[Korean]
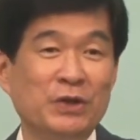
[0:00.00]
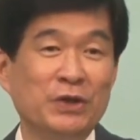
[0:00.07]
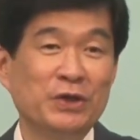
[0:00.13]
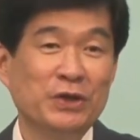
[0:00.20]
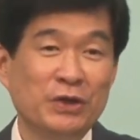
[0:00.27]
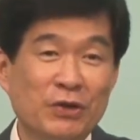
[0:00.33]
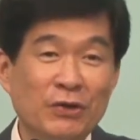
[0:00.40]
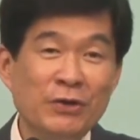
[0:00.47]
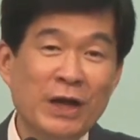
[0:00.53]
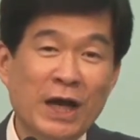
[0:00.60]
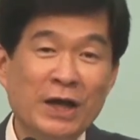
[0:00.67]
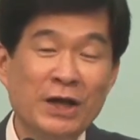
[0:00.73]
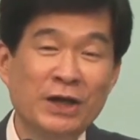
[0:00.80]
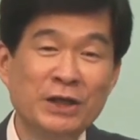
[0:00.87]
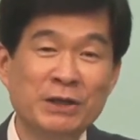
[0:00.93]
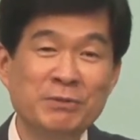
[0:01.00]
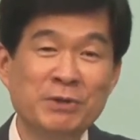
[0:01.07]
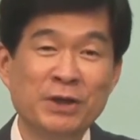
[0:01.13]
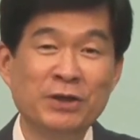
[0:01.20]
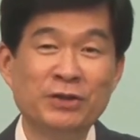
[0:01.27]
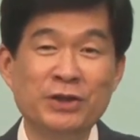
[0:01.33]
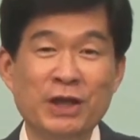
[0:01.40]
이런
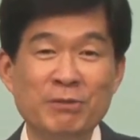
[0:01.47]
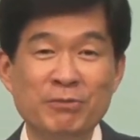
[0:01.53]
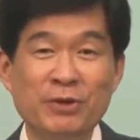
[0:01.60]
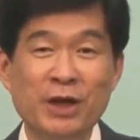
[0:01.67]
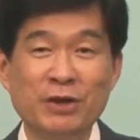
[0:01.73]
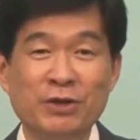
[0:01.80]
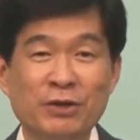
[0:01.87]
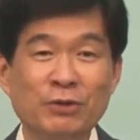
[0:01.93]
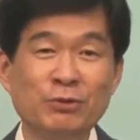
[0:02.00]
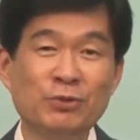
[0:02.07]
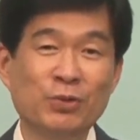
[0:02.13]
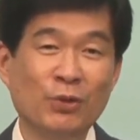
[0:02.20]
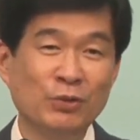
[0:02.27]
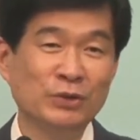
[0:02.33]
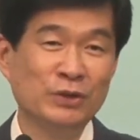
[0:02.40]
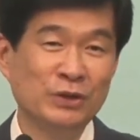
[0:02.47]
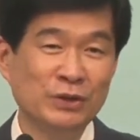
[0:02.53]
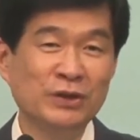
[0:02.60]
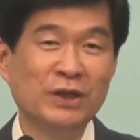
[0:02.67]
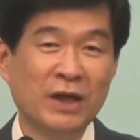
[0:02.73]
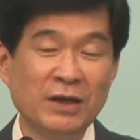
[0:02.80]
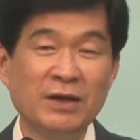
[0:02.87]
하나님이기 때문에 이런
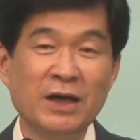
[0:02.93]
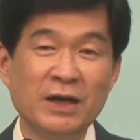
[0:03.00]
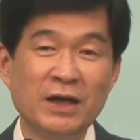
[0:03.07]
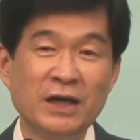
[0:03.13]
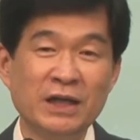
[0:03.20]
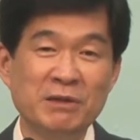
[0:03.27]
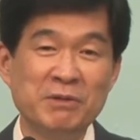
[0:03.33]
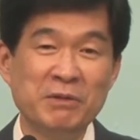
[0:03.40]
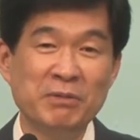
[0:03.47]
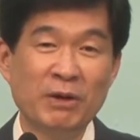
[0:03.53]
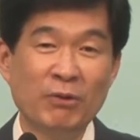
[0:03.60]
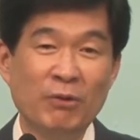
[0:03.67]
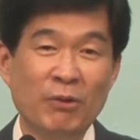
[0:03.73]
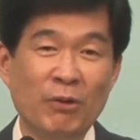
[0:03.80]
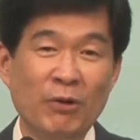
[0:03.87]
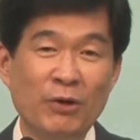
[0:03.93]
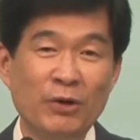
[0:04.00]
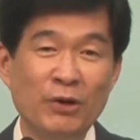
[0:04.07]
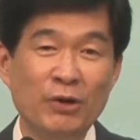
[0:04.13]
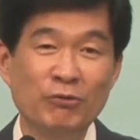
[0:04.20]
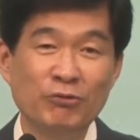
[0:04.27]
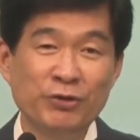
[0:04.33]
독특한 하나님이 바로
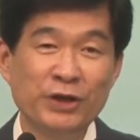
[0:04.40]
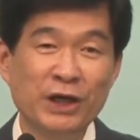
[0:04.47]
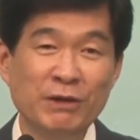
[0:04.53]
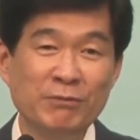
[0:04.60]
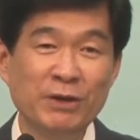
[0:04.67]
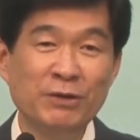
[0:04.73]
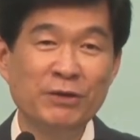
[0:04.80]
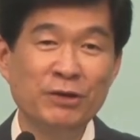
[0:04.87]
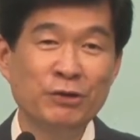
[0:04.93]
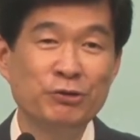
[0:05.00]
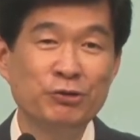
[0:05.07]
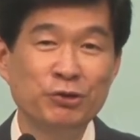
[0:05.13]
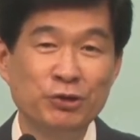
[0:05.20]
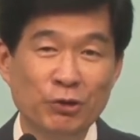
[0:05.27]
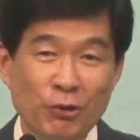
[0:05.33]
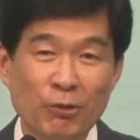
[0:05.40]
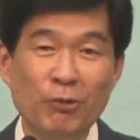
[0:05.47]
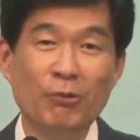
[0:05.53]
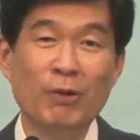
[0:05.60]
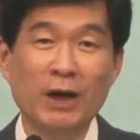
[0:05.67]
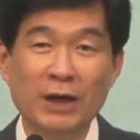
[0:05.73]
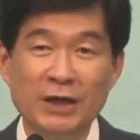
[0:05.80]
우리가 믿는
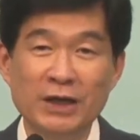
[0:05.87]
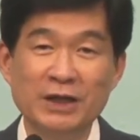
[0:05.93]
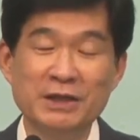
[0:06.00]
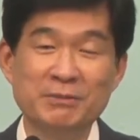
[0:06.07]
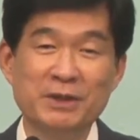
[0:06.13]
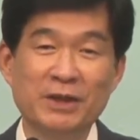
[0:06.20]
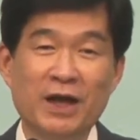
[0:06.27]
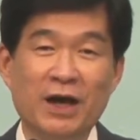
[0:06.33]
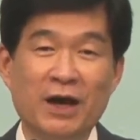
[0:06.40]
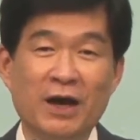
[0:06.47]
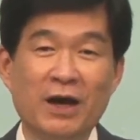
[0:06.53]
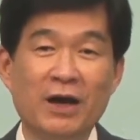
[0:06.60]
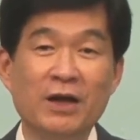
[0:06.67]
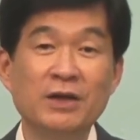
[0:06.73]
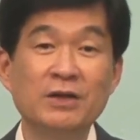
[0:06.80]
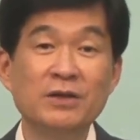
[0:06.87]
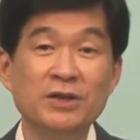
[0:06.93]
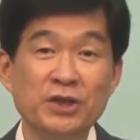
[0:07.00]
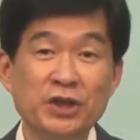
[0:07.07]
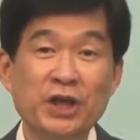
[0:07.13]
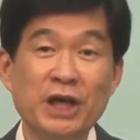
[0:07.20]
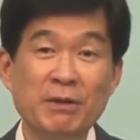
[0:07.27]
여호와 하나님이다.
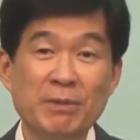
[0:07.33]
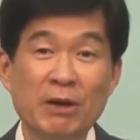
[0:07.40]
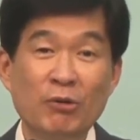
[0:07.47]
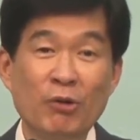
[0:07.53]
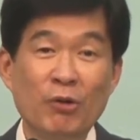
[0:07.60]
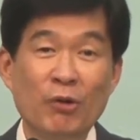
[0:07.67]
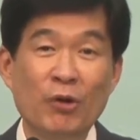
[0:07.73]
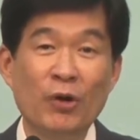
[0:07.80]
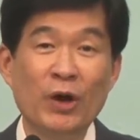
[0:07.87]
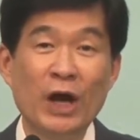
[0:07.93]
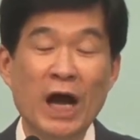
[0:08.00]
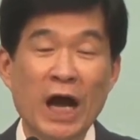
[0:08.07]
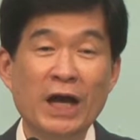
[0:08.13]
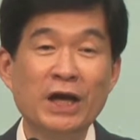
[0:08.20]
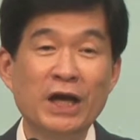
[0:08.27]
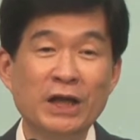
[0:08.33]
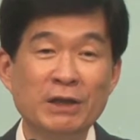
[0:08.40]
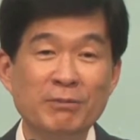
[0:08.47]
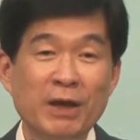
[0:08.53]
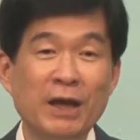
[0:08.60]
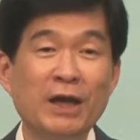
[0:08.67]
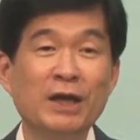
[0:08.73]
이게 바로
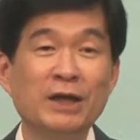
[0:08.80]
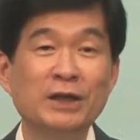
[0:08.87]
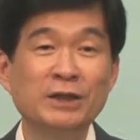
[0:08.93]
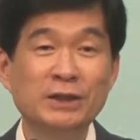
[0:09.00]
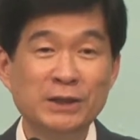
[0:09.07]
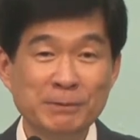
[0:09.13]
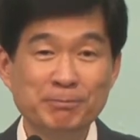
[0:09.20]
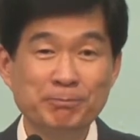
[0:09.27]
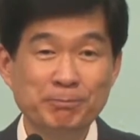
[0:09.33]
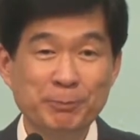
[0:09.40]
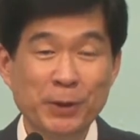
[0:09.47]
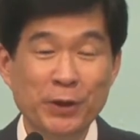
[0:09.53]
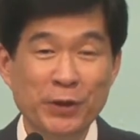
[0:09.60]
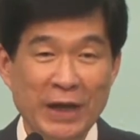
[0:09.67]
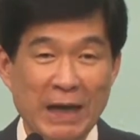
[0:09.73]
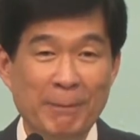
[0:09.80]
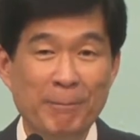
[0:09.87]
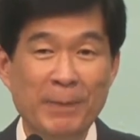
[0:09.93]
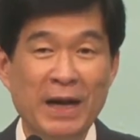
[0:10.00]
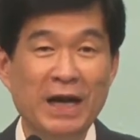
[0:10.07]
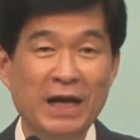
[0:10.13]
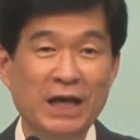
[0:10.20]
하나님의 특별함,
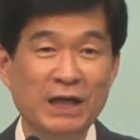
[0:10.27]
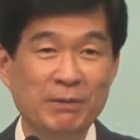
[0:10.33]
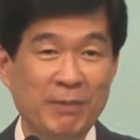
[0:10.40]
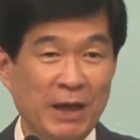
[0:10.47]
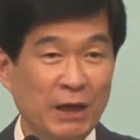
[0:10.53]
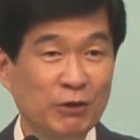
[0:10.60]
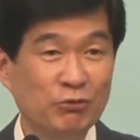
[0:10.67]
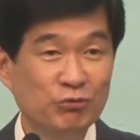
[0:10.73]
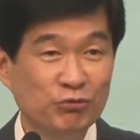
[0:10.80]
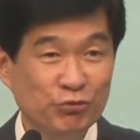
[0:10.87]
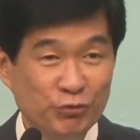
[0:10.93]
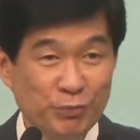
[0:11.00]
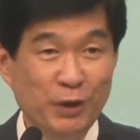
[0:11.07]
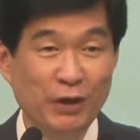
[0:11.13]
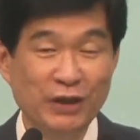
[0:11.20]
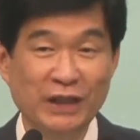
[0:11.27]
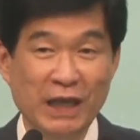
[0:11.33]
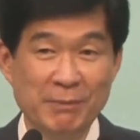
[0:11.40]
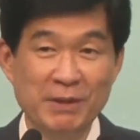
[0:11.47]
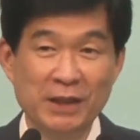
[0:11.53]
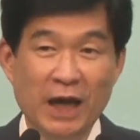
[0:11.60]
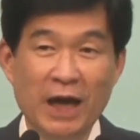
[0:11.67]
하나님의
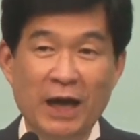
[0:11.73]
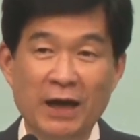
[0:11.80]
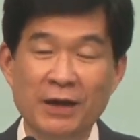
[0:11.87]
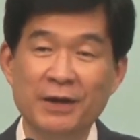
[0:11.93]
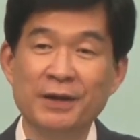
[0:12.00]
구별됨이다.